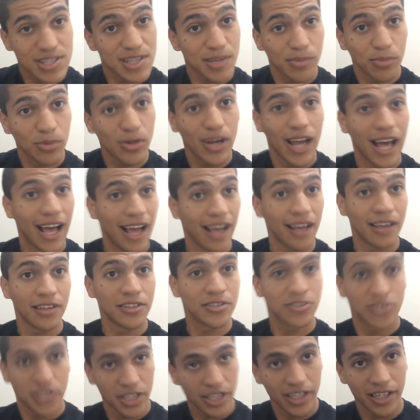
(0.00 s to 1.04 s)
você pular.
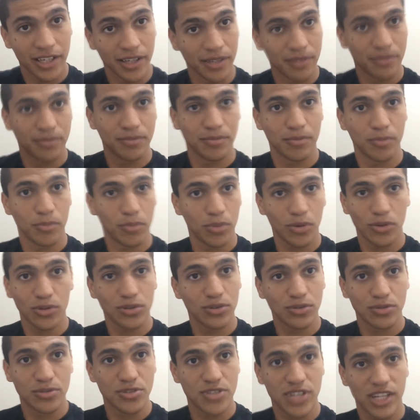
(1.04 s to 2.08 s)
Chega,
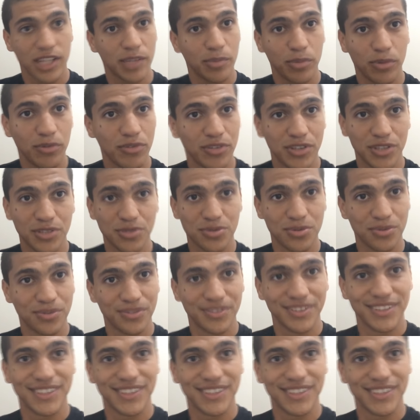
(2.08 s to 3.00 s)
pronto, direto pro vídeo.